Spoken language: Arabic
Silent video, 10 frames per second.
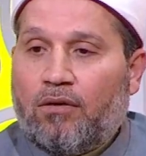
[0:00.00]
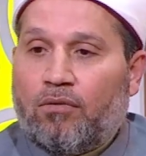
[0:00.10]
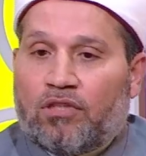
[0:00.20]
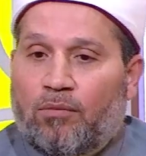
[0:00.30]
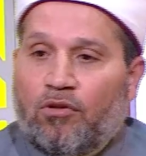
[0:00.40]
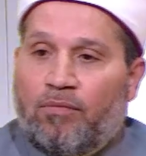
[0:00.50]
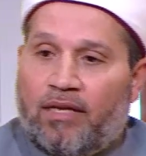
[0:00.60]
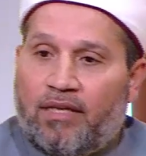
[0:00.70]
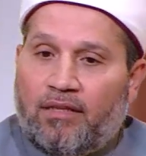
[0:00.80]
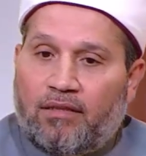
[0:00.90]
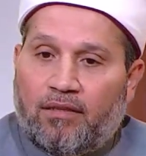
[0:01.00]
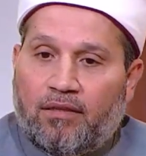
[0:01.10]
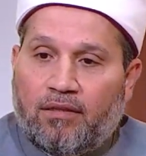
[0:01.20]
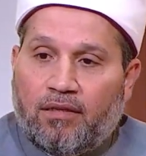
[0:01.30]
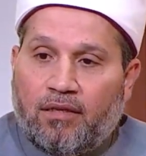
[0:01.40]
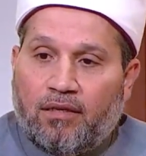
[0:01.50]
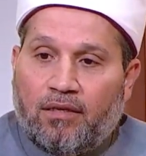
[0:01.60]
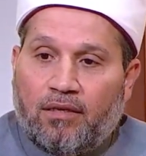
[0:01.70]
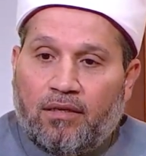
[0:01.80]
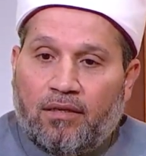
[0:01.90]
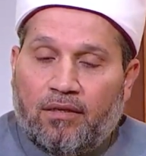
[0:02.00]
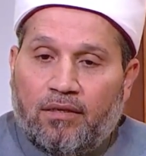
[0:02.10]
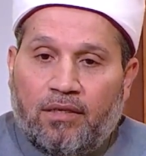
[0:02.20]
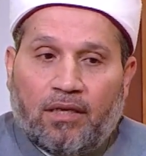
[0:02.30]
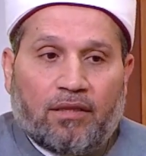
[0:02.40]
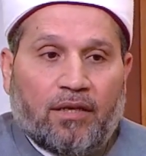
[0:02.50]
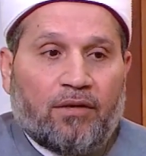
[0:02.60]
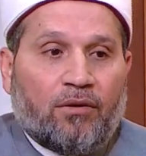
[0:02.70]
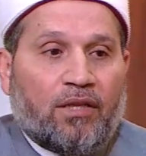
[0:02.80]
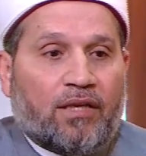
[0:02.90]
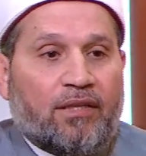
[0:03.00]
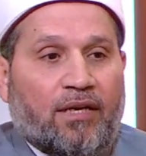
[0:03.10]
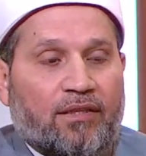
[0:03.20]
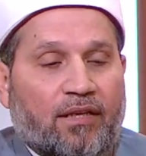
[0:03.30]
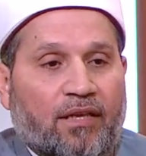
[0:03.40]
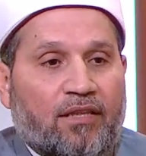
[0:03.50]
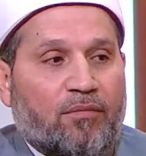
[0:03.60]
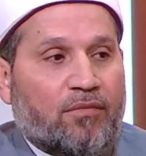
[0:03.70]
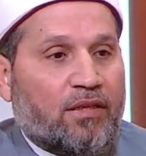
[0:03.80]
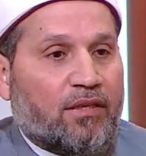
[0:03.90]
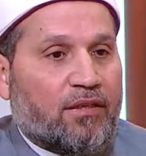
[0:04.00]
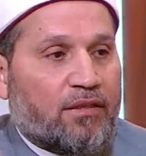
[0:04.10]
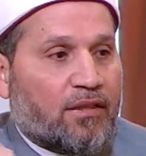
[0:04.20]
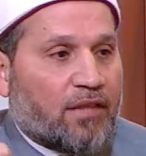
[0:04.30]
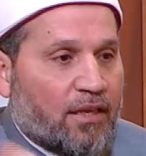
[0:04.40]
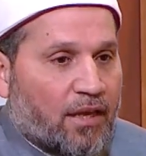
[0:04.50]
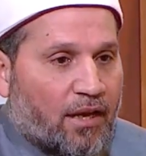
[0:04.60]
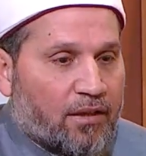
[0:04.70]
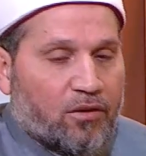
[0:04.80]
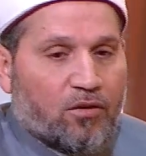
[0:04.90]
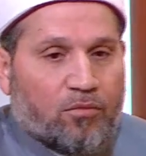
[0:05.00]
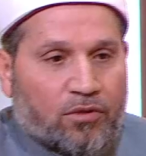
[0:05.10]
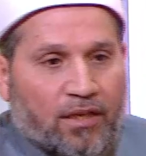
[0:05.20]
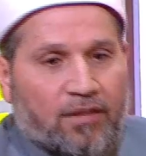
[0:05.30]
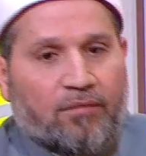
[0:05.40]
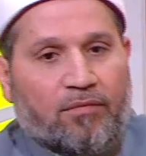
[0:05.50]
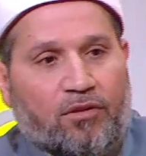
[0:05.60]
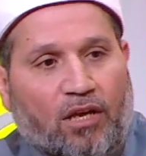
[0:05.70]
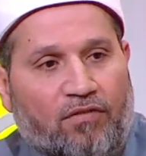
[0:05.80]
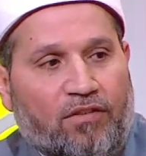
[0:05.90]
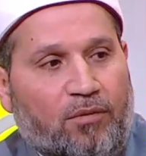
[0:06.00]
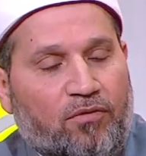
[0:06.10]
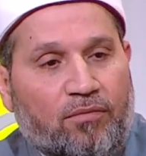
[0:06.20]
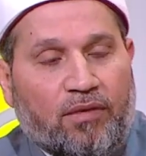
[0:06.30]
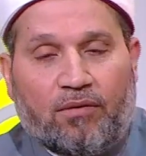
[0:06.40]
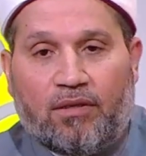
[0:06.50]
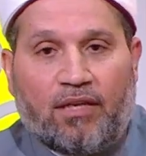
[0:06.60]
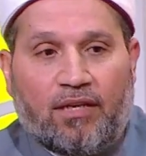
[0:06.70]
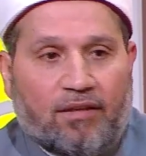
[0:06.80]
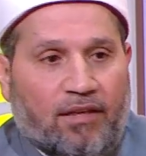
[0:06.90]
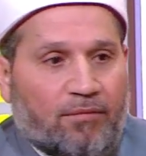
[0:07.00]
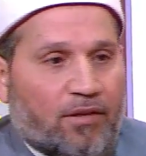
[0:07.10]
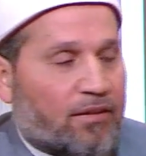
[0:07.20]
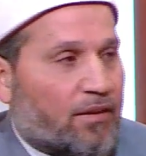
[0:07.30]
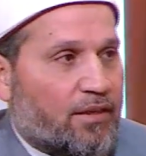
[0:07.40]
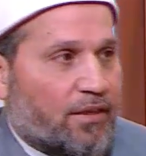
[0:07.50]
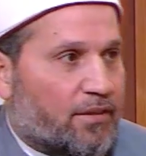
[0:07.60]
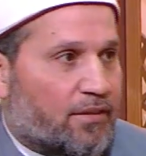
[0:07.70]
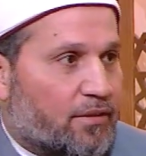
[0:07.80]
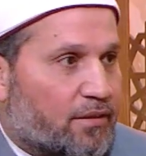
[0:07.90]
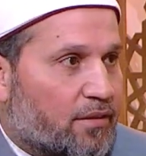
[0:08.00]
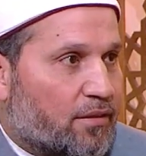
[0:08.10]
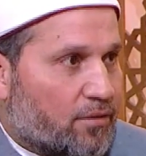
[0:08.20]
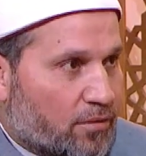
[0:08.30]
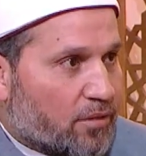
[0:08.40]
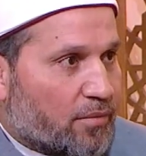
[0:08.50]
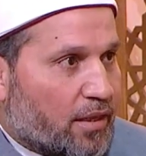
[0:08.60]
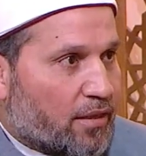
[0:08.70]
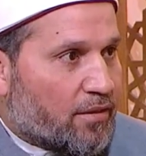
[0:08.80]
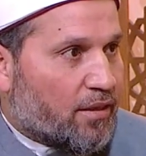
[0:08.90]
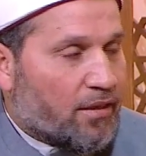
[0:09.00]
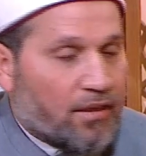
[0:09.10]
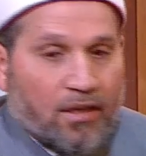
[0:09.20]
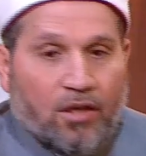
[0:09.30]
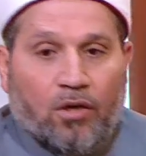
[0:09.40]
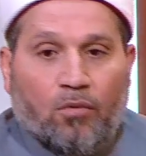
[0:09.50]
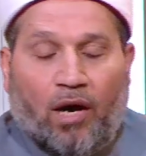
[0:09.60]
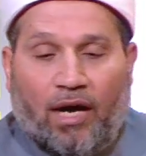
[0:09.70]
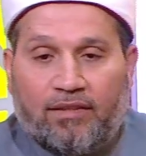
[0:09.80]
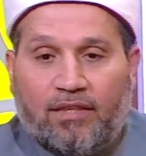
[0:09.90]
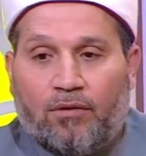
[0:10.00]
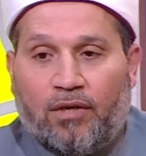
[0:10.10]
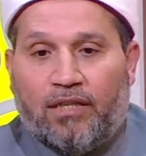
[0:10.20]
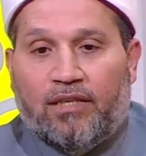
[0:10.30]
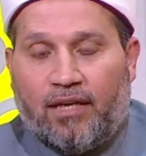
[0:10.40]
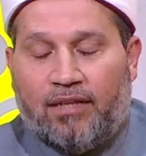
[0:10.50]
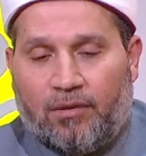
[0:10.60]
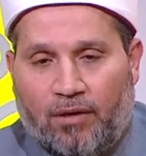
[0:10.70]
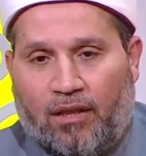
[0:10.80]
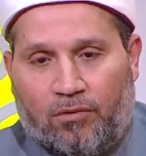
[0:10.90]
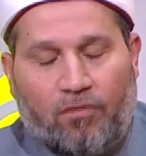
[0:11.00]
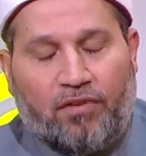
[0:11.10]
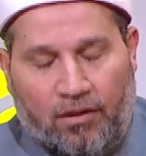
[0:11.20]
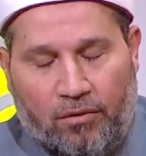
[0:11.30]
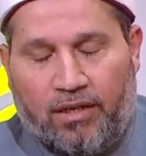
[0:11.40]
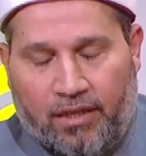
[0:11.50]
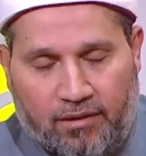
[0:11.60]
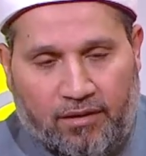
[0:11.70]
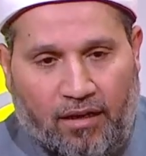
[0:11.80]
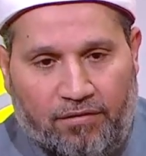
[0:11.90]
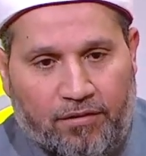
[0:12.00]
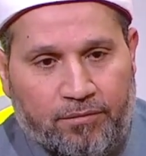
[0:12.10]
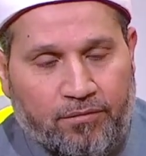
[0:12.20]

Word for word: وطب والباقيين يطلع يقول لك ده احنا لازم نضيق عليهم ولازم مش عارف نعمل يا اخوانا هذا كلام غير صحيح واخد بالك ازاي وحتى وان كان ورد وفي الروايه ضعف